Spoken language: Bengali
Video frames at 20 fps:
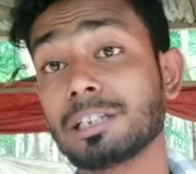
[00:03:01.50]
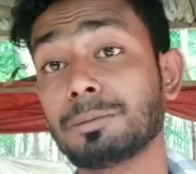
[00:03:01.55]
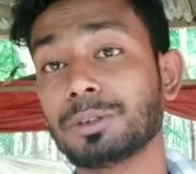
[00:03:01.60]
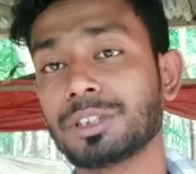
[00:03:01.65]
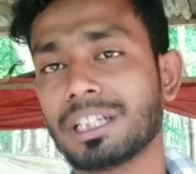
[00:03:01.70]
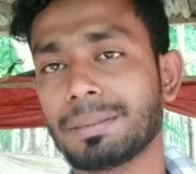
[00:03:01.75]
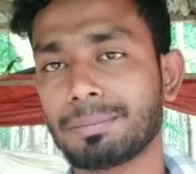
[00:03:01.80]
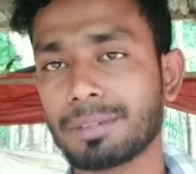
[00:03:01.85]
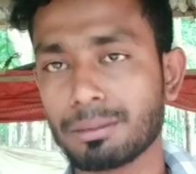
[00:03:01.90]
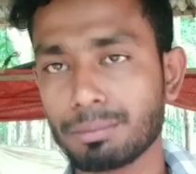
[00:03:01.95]

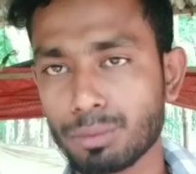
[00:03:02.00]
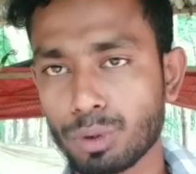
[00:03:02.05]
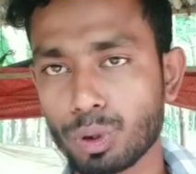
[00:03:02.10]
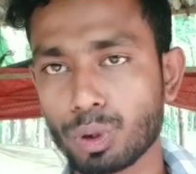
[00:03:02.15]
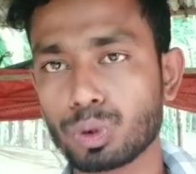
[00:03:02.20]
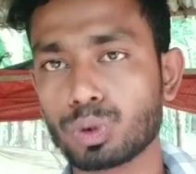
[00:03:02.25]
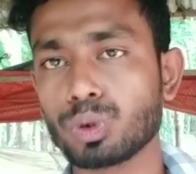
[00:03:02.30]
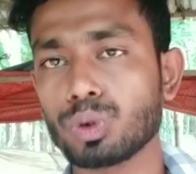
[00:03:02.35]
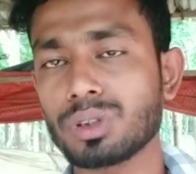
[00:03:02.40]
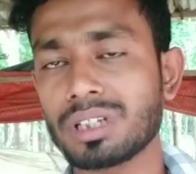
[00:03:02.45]
প্রতি আপনার
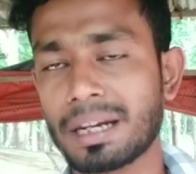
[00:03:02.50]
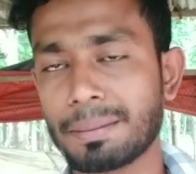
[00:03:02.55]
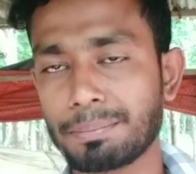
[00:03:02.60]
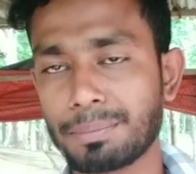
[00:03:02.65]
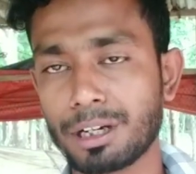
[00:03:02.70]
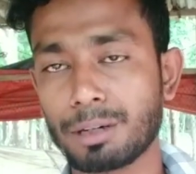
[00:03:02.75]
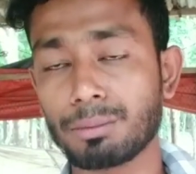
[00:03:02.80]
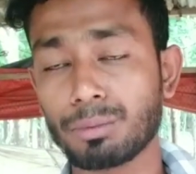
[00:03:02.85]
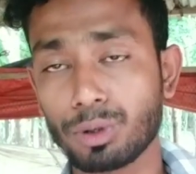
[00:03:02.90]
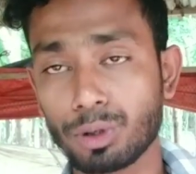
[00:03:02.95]
মনোযোগ
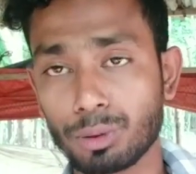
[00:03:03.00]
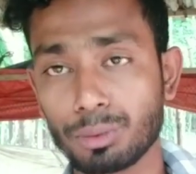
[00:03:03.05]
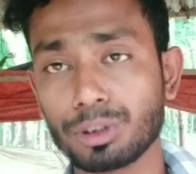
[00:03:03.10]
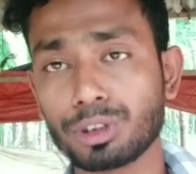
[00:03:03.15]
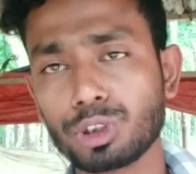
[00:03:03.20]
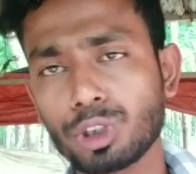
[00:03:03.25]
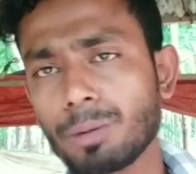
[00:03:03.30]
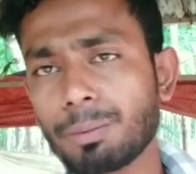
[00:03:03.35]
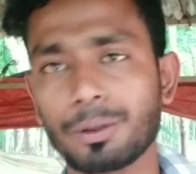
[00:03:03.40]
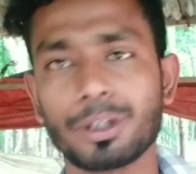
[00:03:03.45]
আপনার মনোবল
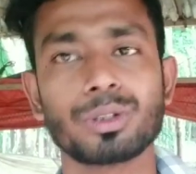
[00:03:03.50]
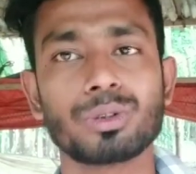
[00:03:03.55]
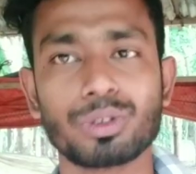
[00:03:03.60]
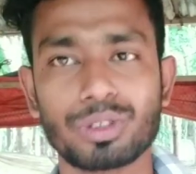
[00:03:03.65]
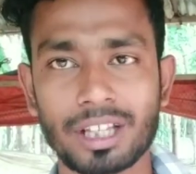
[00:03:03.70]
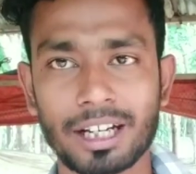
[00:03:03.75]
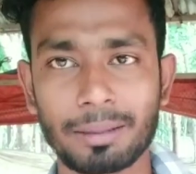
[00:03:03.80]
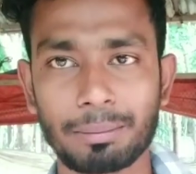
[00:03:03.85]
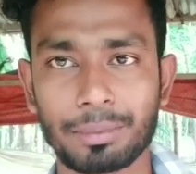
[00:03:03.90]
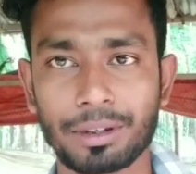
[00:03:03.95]
সব কিছুই
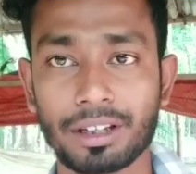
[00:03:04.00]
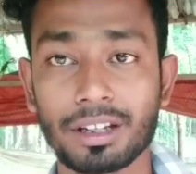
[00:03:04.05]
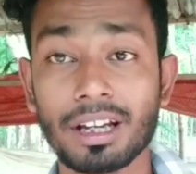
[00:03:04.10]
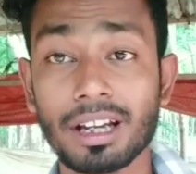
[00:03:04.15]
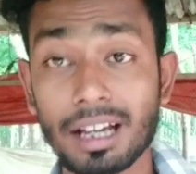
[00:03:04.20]
থাকবে